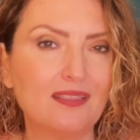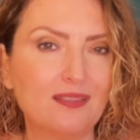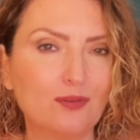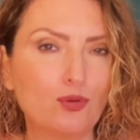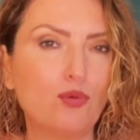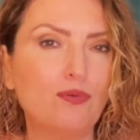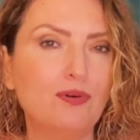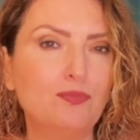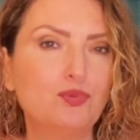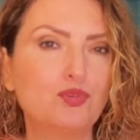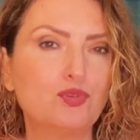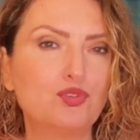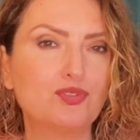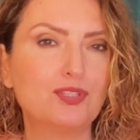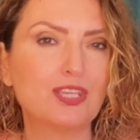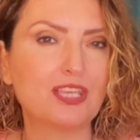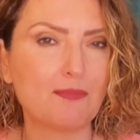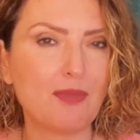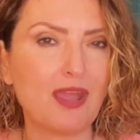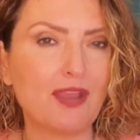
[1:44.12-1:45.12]
Kova
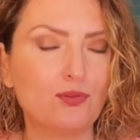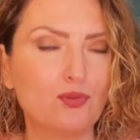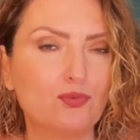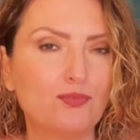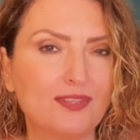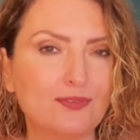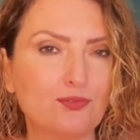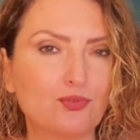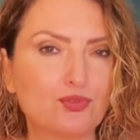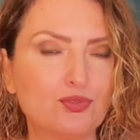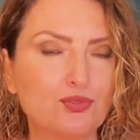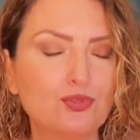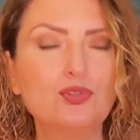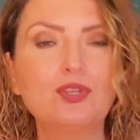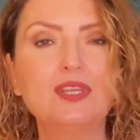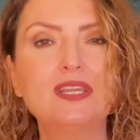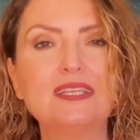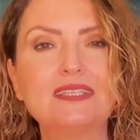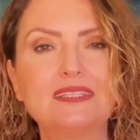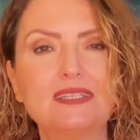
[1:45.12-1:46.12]
burcundaki Merkür retrosu
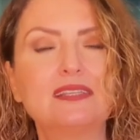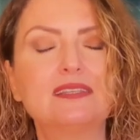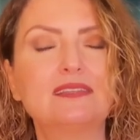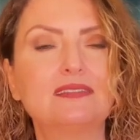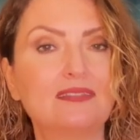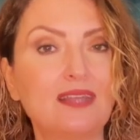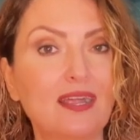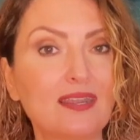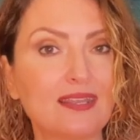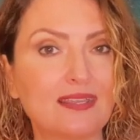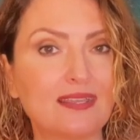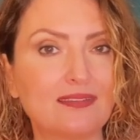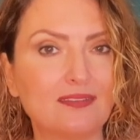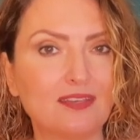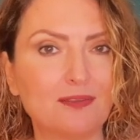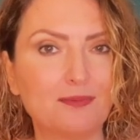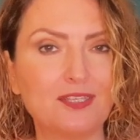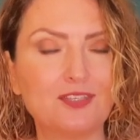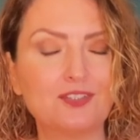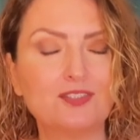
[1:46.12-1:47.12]
sıkıntılar
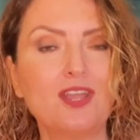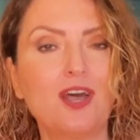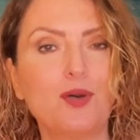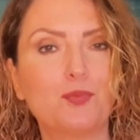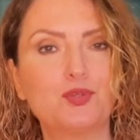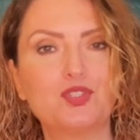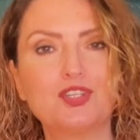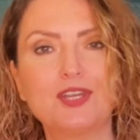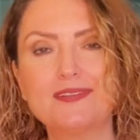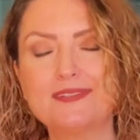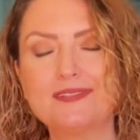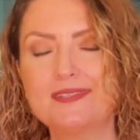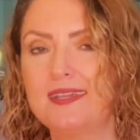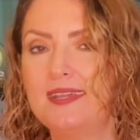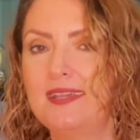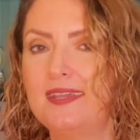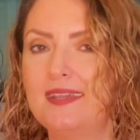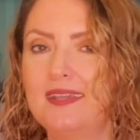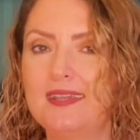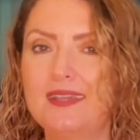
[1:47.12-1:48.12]
getirebilir. Ne yapacağız?
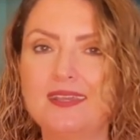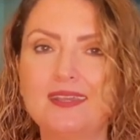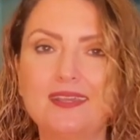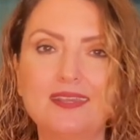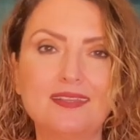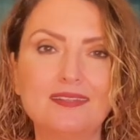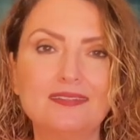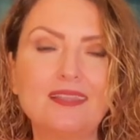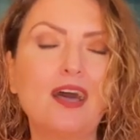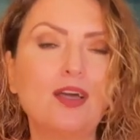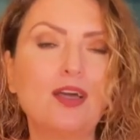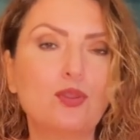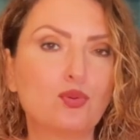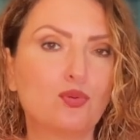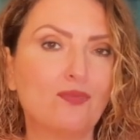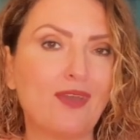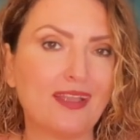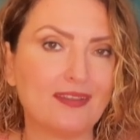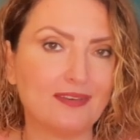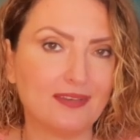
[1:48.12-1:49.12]
Ee, daha
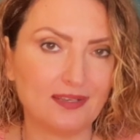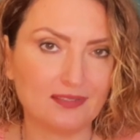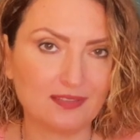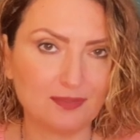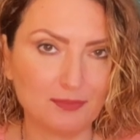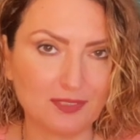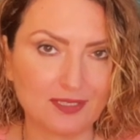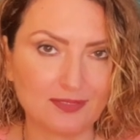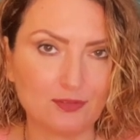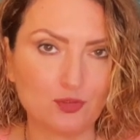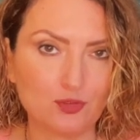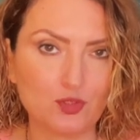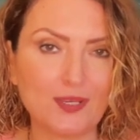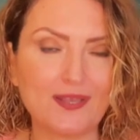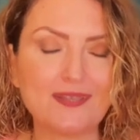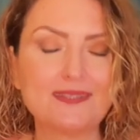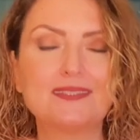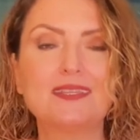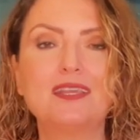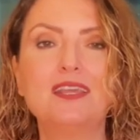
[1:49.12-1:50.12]
güvenli adımlar
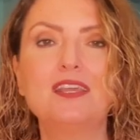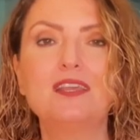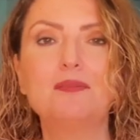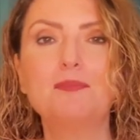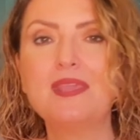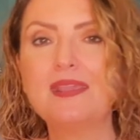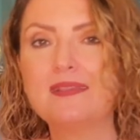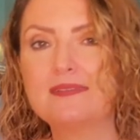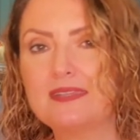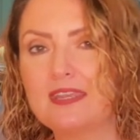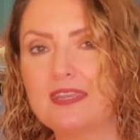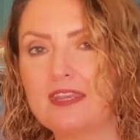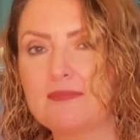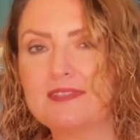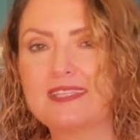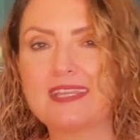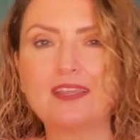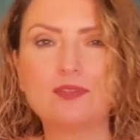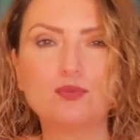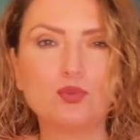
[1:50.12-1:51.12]
atacağız.
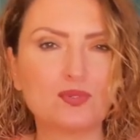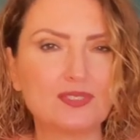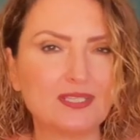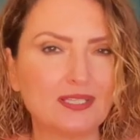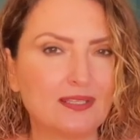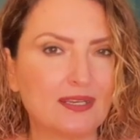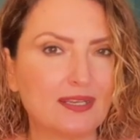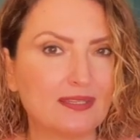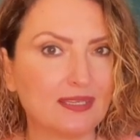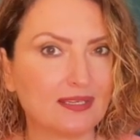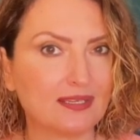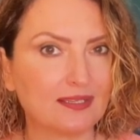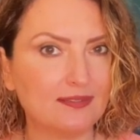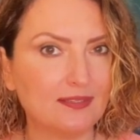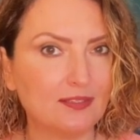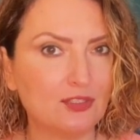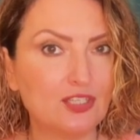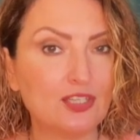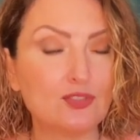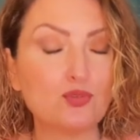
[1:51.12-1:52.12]
Bilgisayarımızdaki dosyalara dikkat
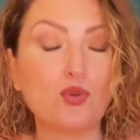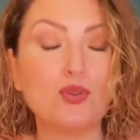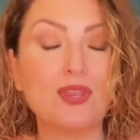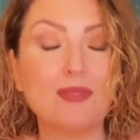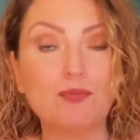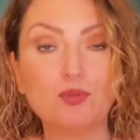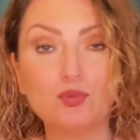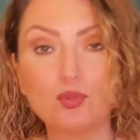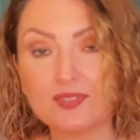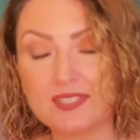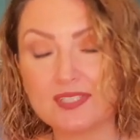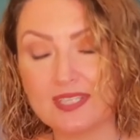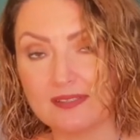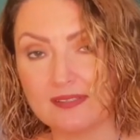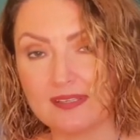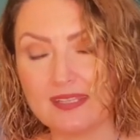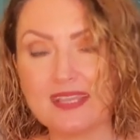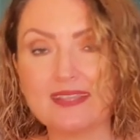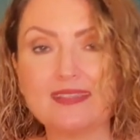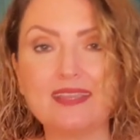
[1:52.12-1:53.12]
edeceğiz. Önemli
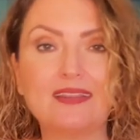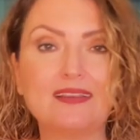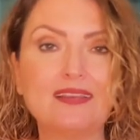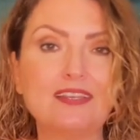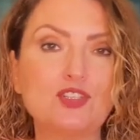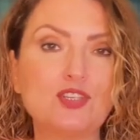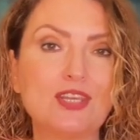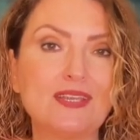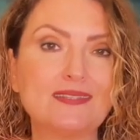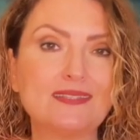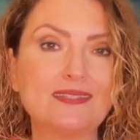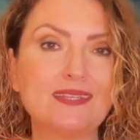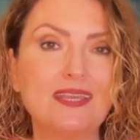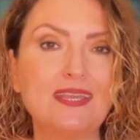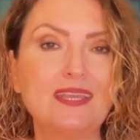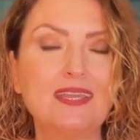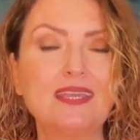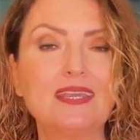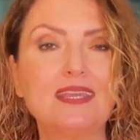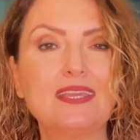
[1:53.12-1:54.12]
dosyaları yedekleyeceğiz.
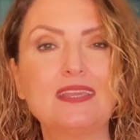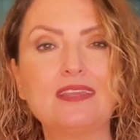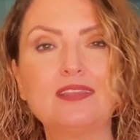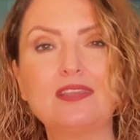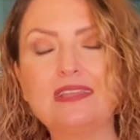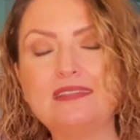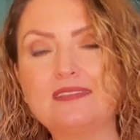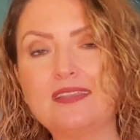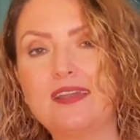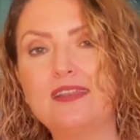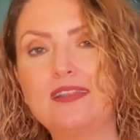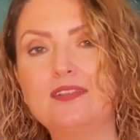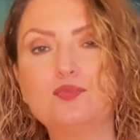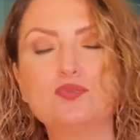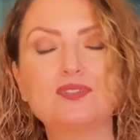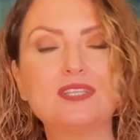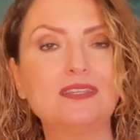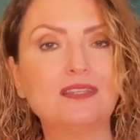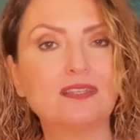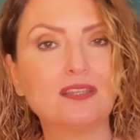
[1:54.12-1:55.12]
Ee, internet
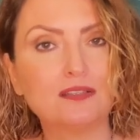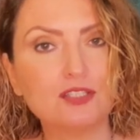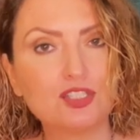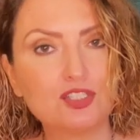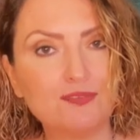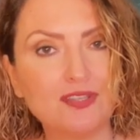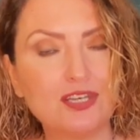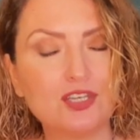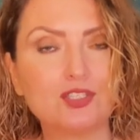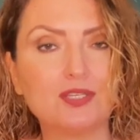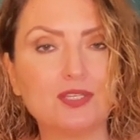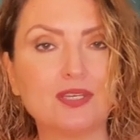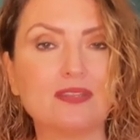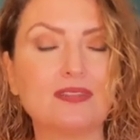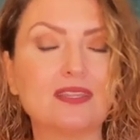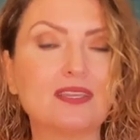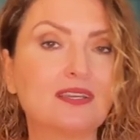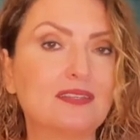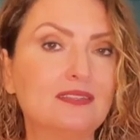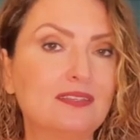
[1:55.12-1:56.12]
üzerindeki alışverişlere
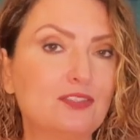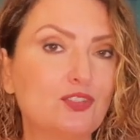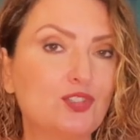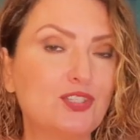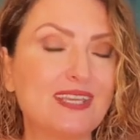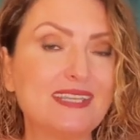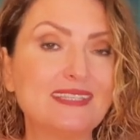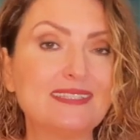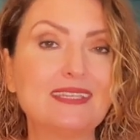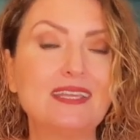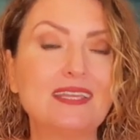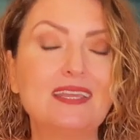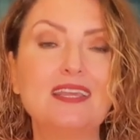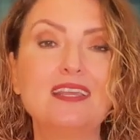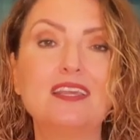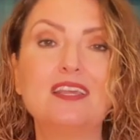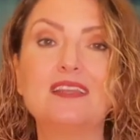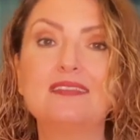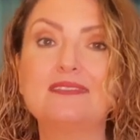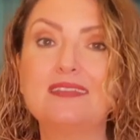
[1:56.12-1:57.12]
dikkat edeceğiz.
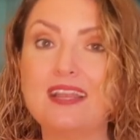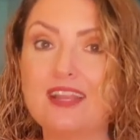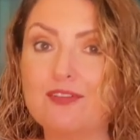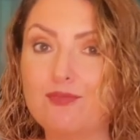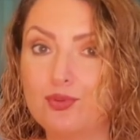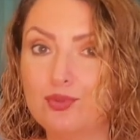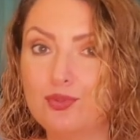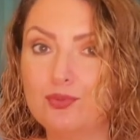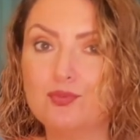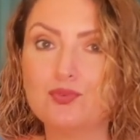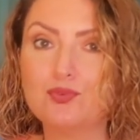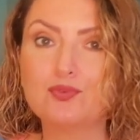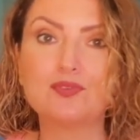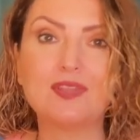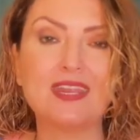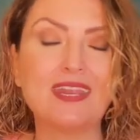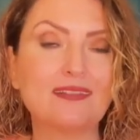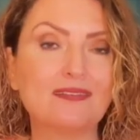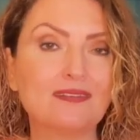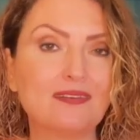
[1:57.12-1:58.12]
Ee, telefonumuz,
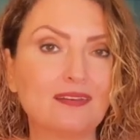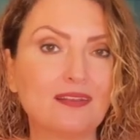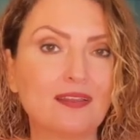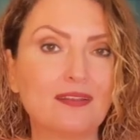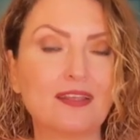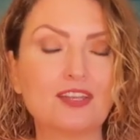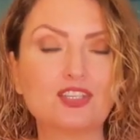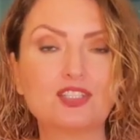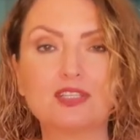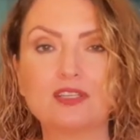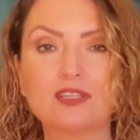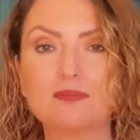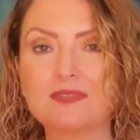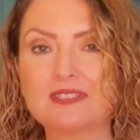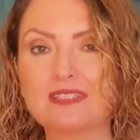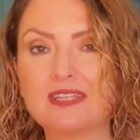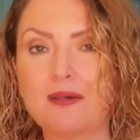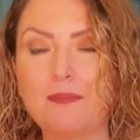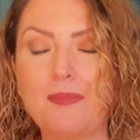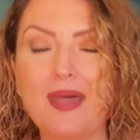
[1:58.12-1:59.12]
elektrikli
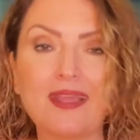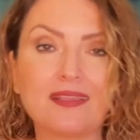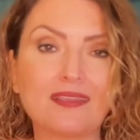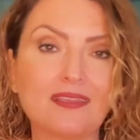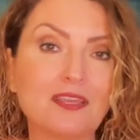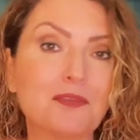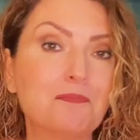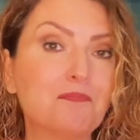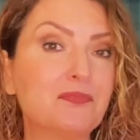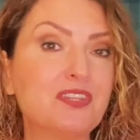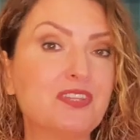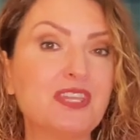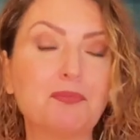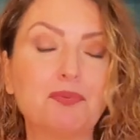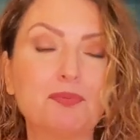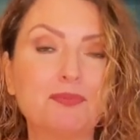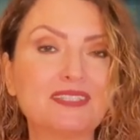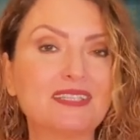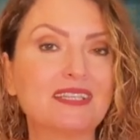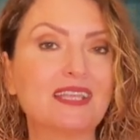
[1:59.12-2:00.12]
araçlarımızda belki
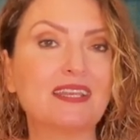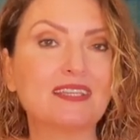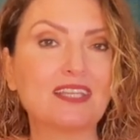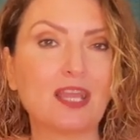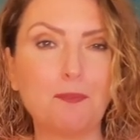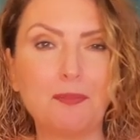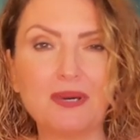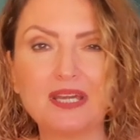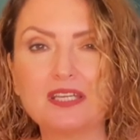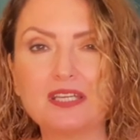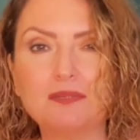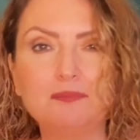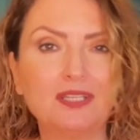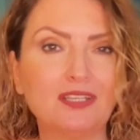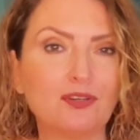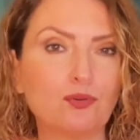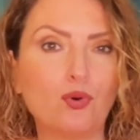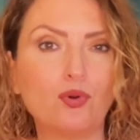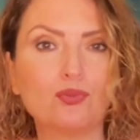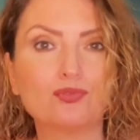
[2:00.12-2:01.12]
yapılması gereken
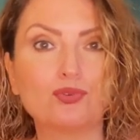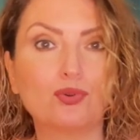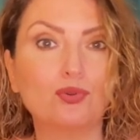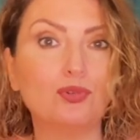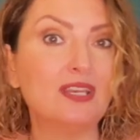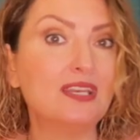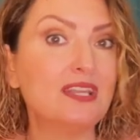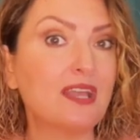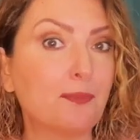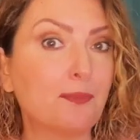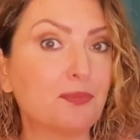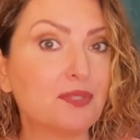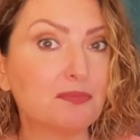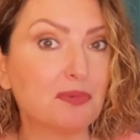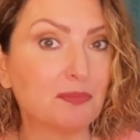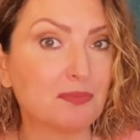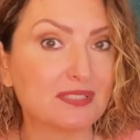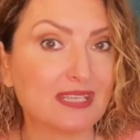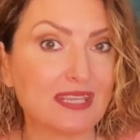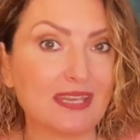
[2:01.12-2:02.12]
bakımları, kontrolleri
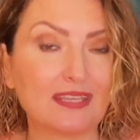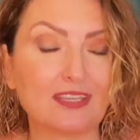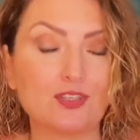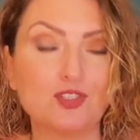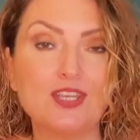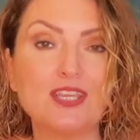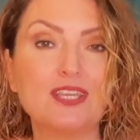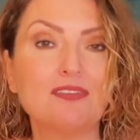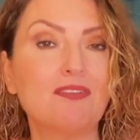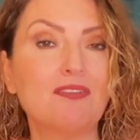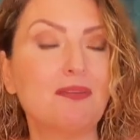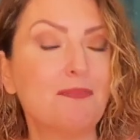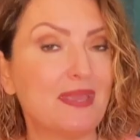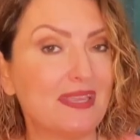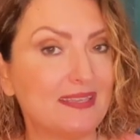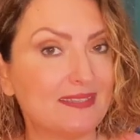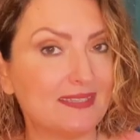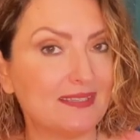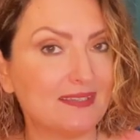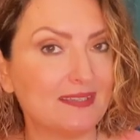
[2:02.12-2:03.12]
yaptırmamız gerekecek ve
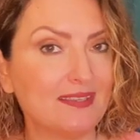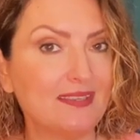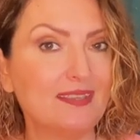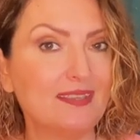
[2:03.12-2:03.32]
benzeri